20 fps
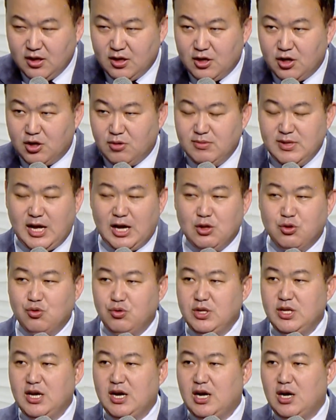여러분
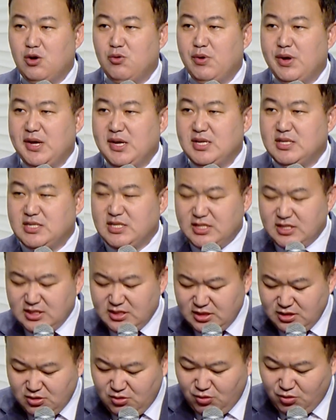아도니아가 왜
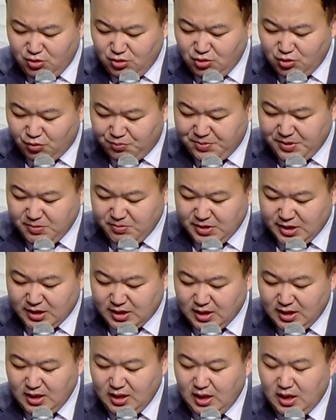스스로를
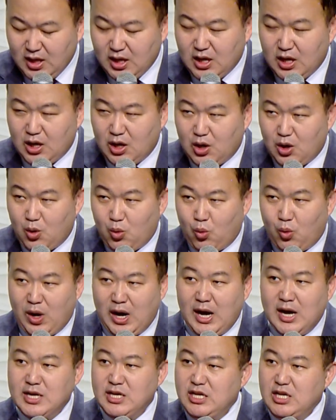높입니까?
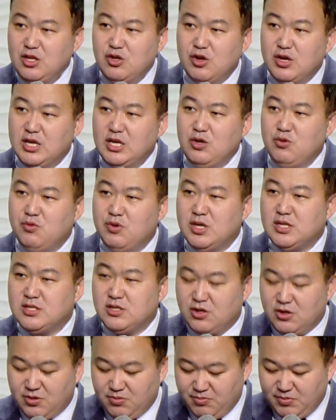왕이 되기
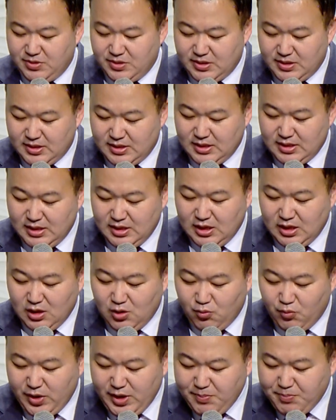위해서입니다.
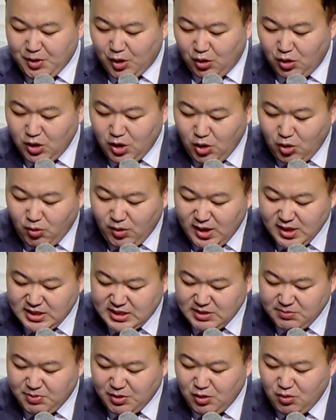왜 병거와
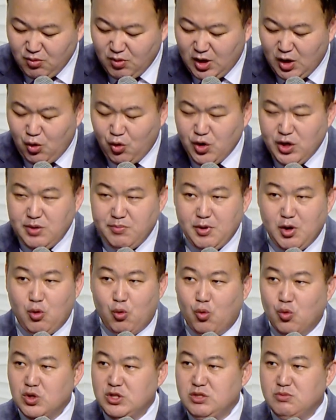기병과 호위병
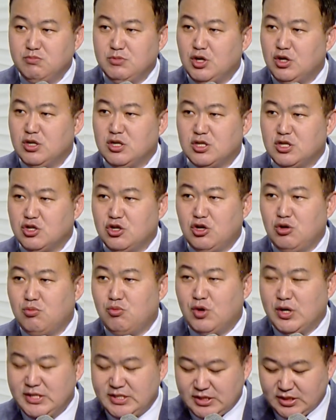50명을
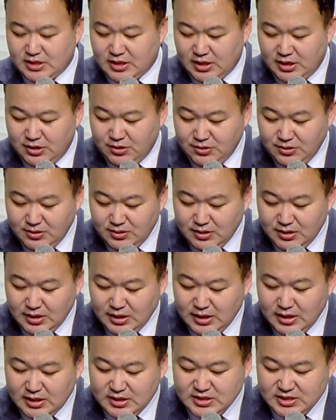끌어모았을까요?
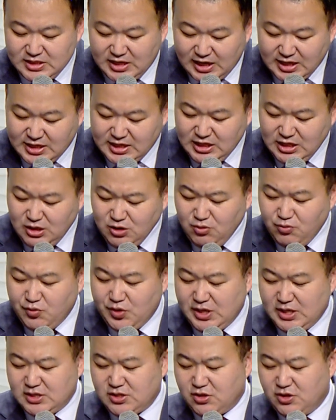자기를
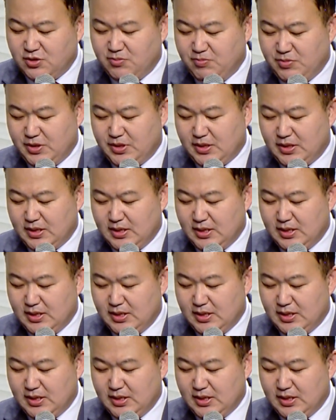위해서입니다.